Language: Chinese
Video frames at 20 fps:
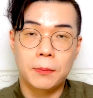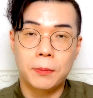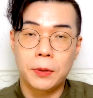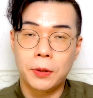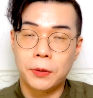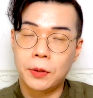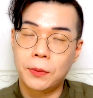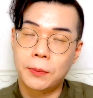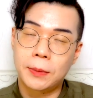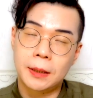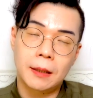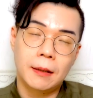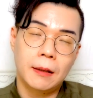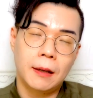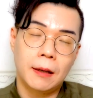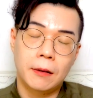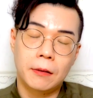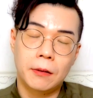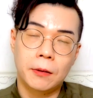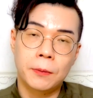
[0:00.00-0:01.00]
没有那么的
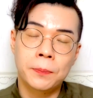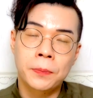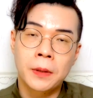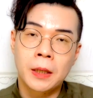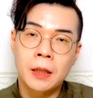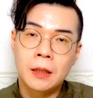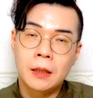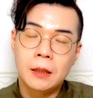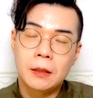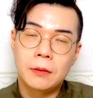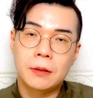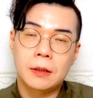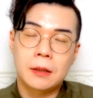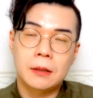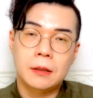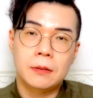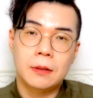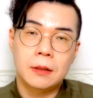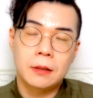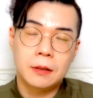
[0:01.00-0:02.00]
好哦。因为在
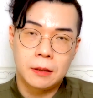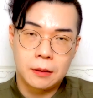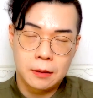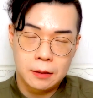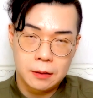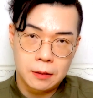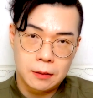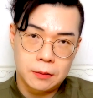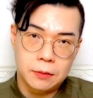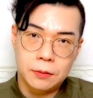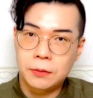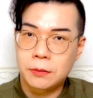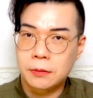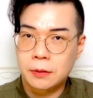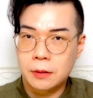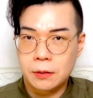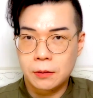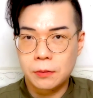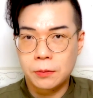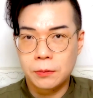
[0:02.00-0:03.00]
这段时间当
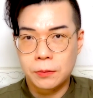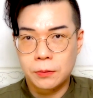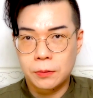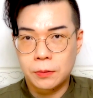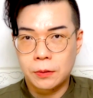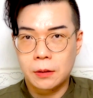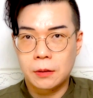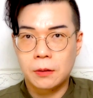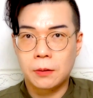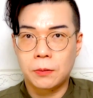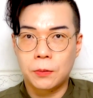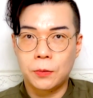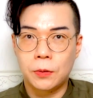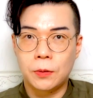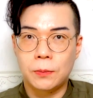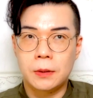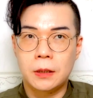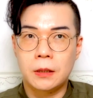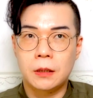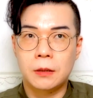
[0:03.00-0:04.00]
中呢，处女座的同
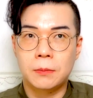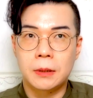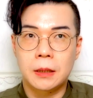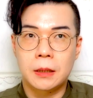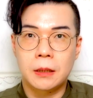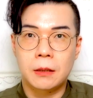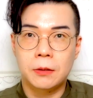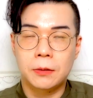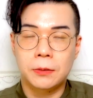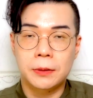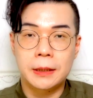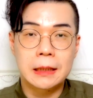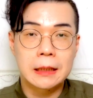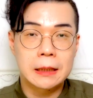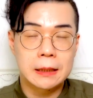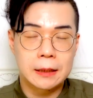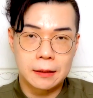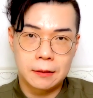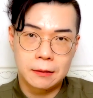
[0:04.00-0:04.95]
学们是比较容易紧